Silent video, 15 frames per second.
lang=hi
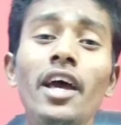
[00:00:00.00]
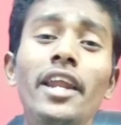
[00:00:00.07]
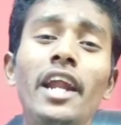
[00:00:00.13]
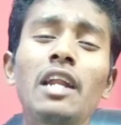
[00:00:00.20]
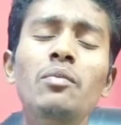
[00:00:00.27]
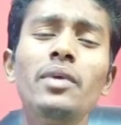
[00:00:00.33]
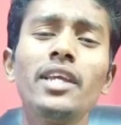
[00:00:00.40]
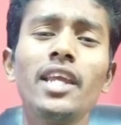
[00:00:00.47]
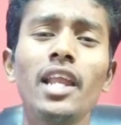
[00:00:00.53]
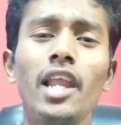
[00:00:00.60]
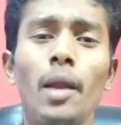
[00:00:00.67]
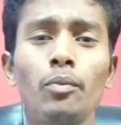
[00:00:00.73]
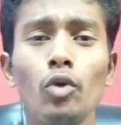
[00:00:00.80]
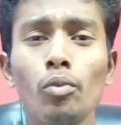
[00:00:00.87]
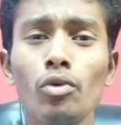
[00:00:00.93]
रेडमी के
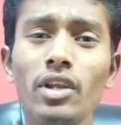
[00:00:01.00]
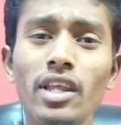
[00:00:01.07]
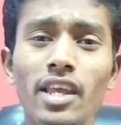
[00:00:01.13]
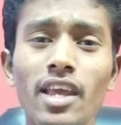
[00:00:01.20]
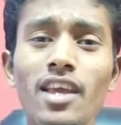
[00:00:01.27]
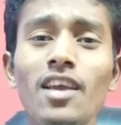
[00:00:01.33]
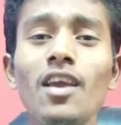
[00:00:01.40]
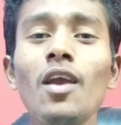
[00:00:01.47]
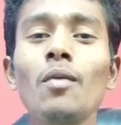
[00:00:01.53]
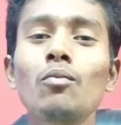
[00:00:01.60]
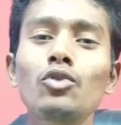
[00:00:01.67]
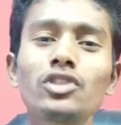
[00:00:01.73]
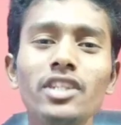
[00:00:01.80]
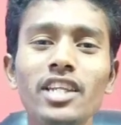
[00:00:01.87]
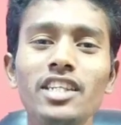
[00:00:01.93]
लैपटॉप के लिए
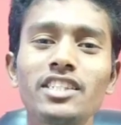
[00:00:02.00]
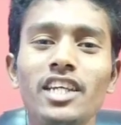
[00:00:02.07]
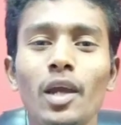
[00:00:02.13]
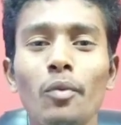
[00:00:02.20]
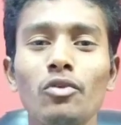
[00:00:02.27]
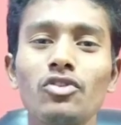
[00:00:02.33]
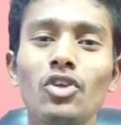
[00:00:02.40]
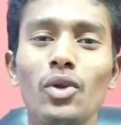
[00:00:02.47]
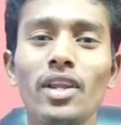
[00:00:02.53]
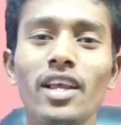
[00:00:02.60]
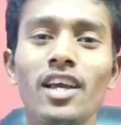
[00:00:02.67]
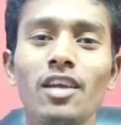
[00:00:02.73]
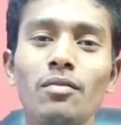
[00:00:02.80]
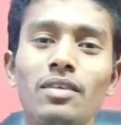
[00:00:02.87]
मुझे नीचे कमेंट जरूर लिख कर